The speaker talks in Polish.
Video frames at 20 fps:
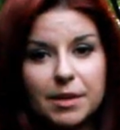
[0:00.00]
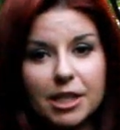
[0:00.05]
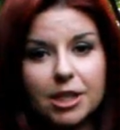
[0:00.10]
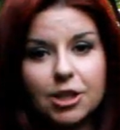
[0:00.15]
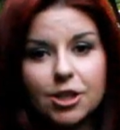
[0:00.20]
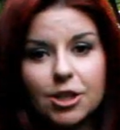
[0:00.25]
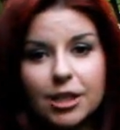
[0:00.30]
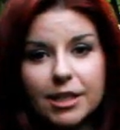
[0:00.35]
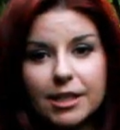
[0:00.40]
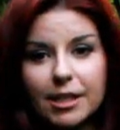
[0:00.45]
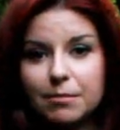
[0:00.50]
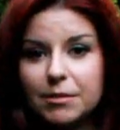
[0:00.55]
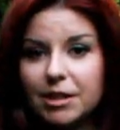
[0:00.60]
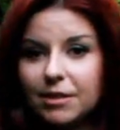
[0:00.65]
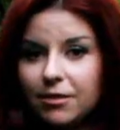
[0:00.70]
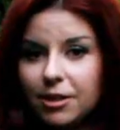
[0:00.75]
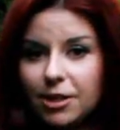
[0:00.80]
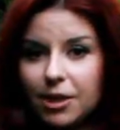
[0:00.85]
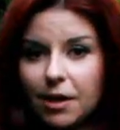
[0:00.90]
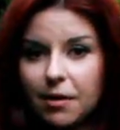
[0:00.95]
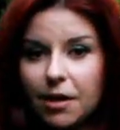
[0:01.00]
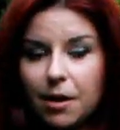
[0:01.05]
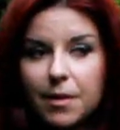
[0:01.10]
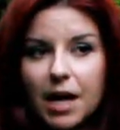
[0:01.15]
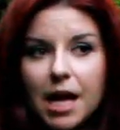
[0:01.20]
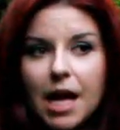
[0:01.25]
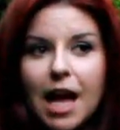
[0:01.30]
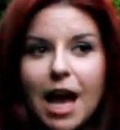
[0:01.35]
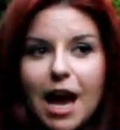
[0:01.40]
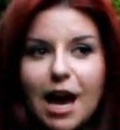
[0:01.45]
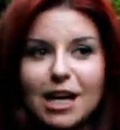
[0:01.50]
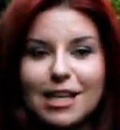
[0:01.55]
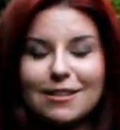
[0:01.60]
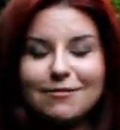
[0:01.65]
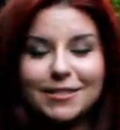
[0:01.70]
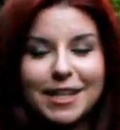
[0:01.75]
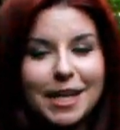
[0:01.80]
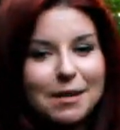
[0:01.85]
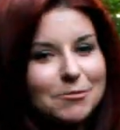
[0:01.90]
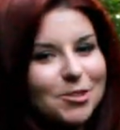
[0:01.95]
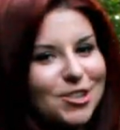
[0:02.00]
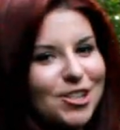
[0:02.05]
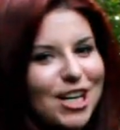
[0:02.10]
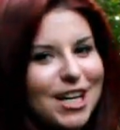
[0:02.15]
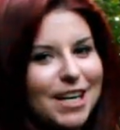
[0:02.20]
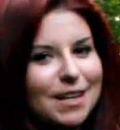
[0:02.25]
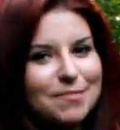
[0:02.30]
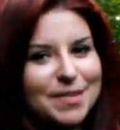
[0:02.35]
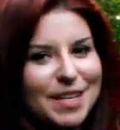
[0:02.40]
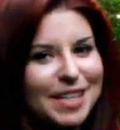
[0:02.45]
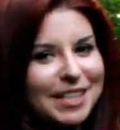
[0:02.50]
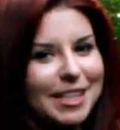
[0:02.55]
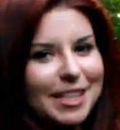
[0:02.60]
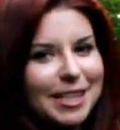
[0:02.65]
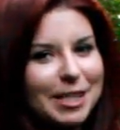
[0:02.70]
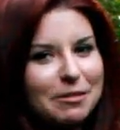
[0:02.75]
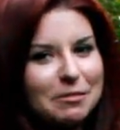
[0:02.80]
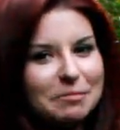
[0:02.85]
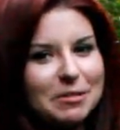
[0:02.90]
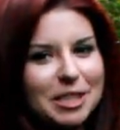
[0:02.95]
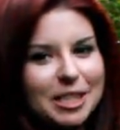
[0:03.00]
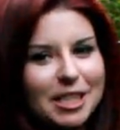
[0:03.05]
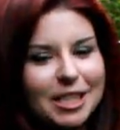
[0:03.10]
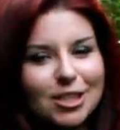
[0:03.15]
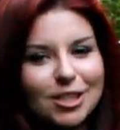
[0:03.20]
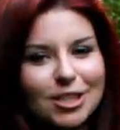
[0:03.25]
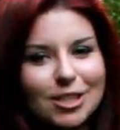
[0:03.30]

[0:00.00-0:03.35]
Ja jeszcze ich tam nie widziałam, ale wiem, że Brenda dała mi cynk,